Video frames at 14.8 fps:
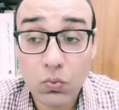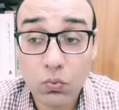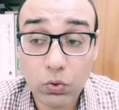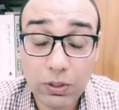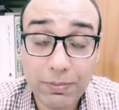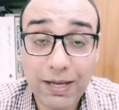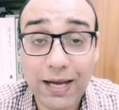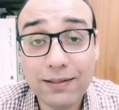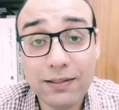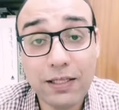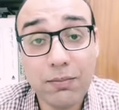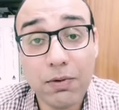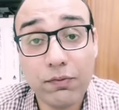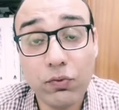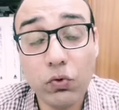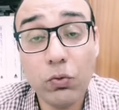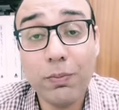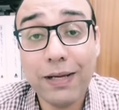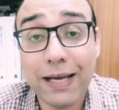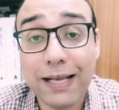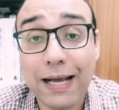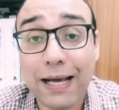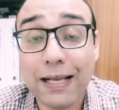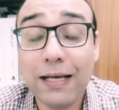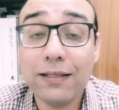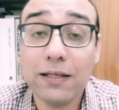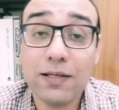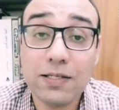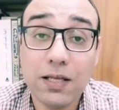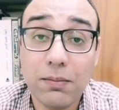واللي بيحدد المفهوم هي
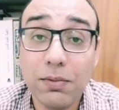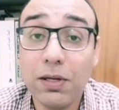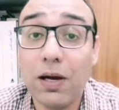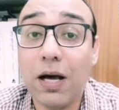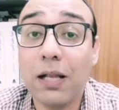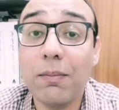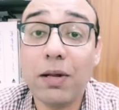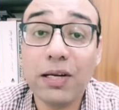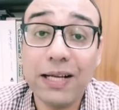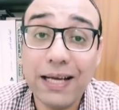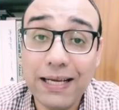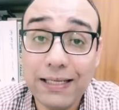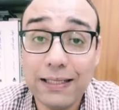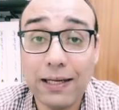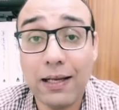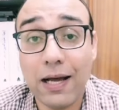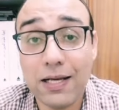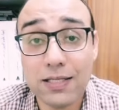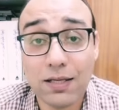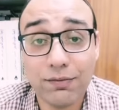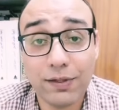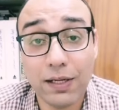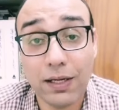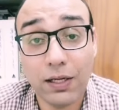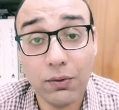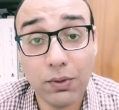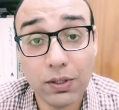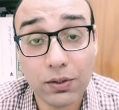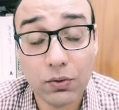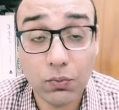الحالات السابقة المرجعية اللي حصل فيها
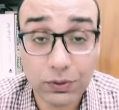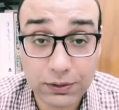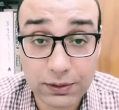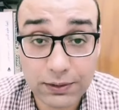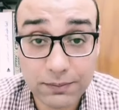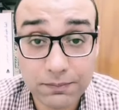حوار وطني